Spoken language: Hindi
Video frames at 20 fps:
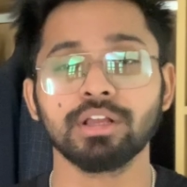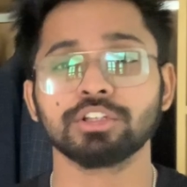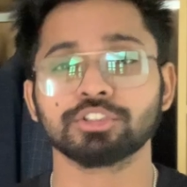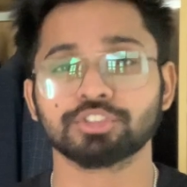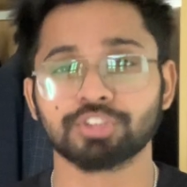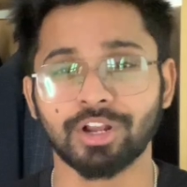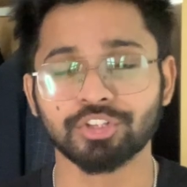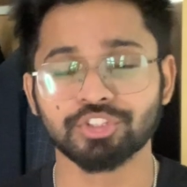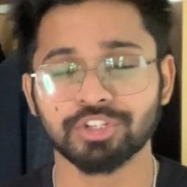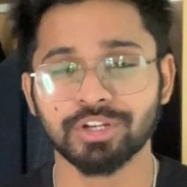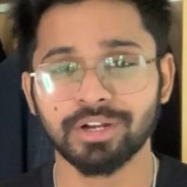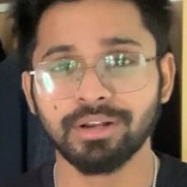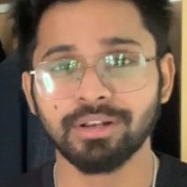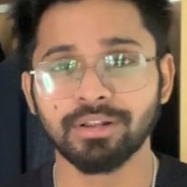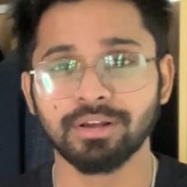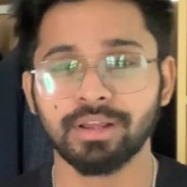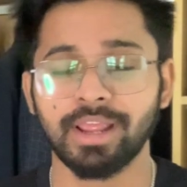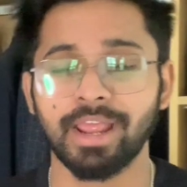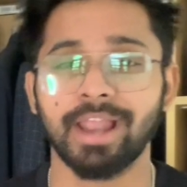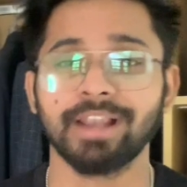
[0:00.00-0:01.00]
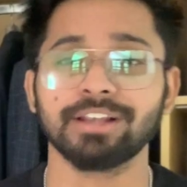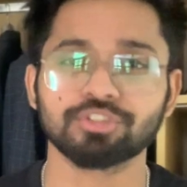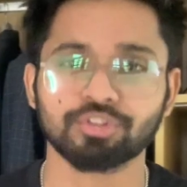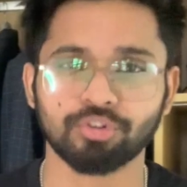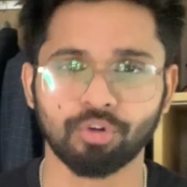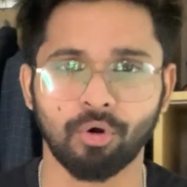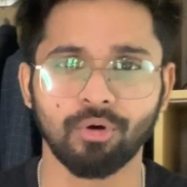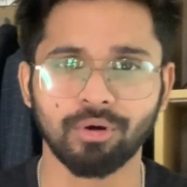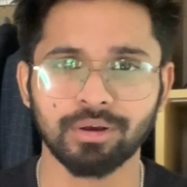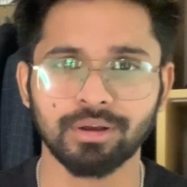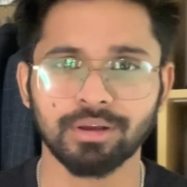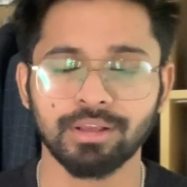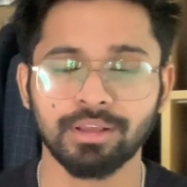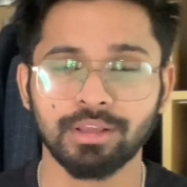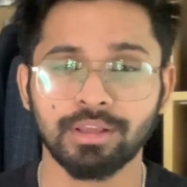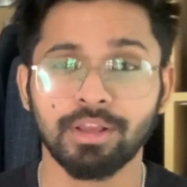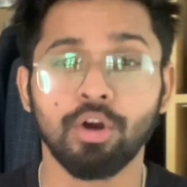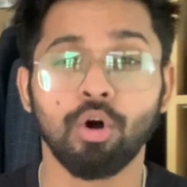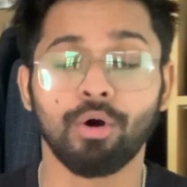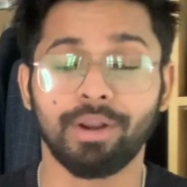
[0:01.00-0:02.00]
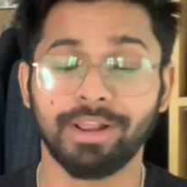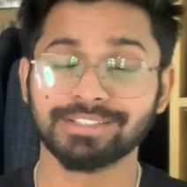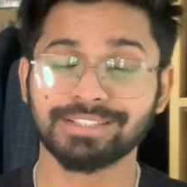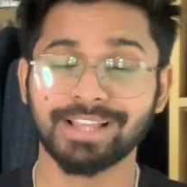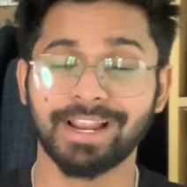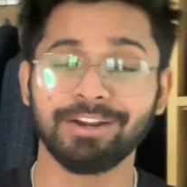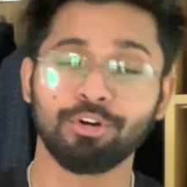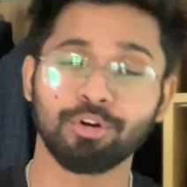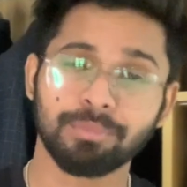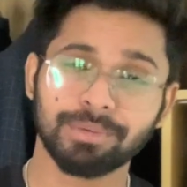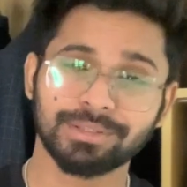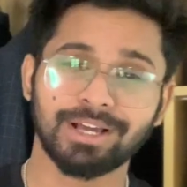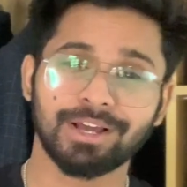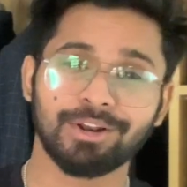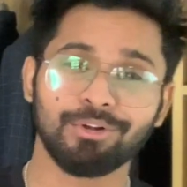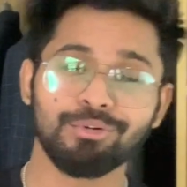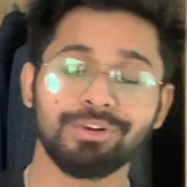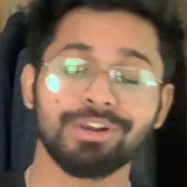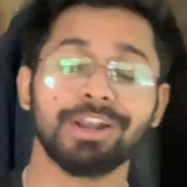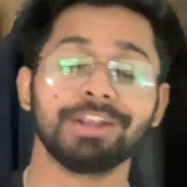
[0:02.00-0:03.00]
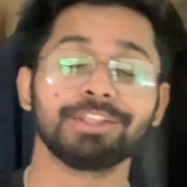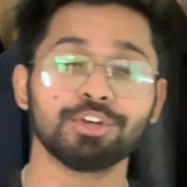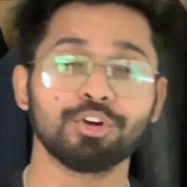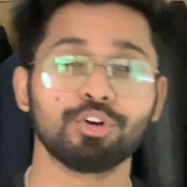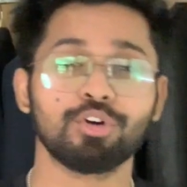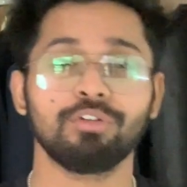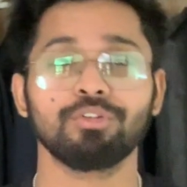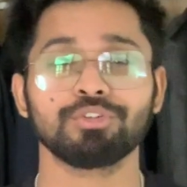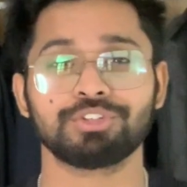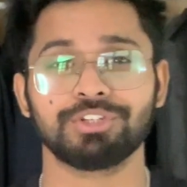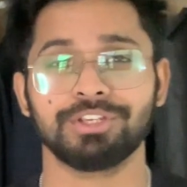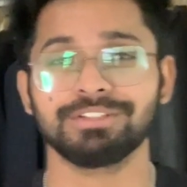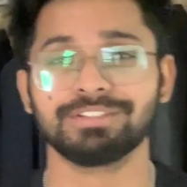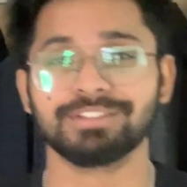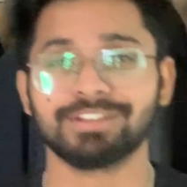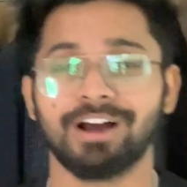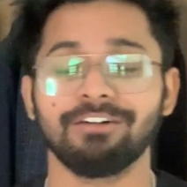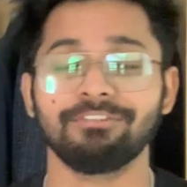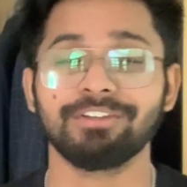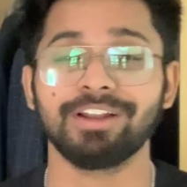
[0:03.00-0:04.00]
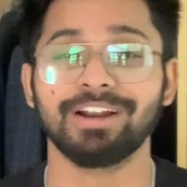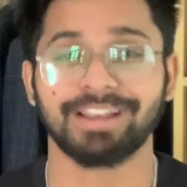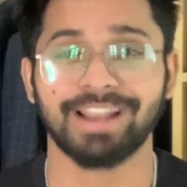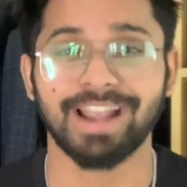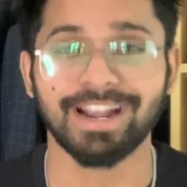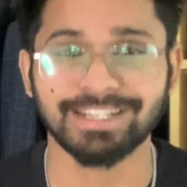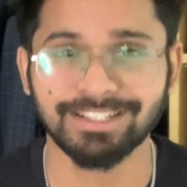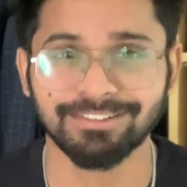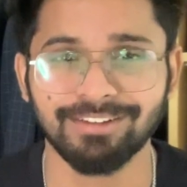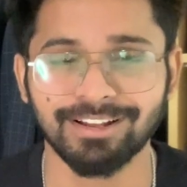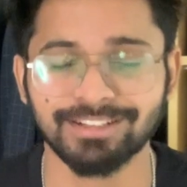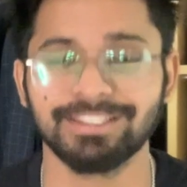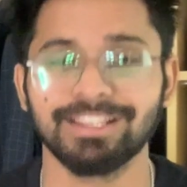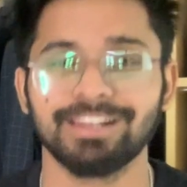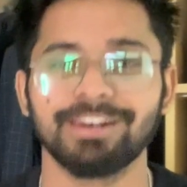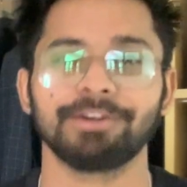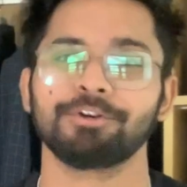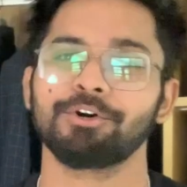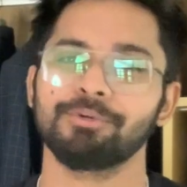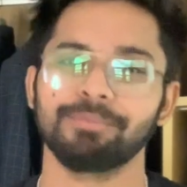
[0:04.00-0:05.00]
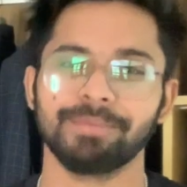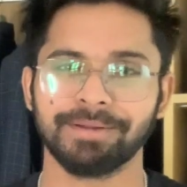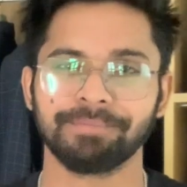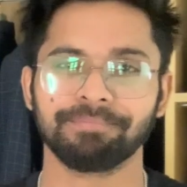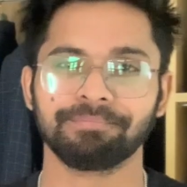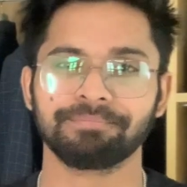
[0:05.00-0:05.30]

स्ट्रक्चर्ड एंड स्ट्रॉन्ग और एक साइड नोट बता रहा हूँ लड़कियों को वो चीज़ काफ़ी अट्रैक्टिव लगती है लड़कों में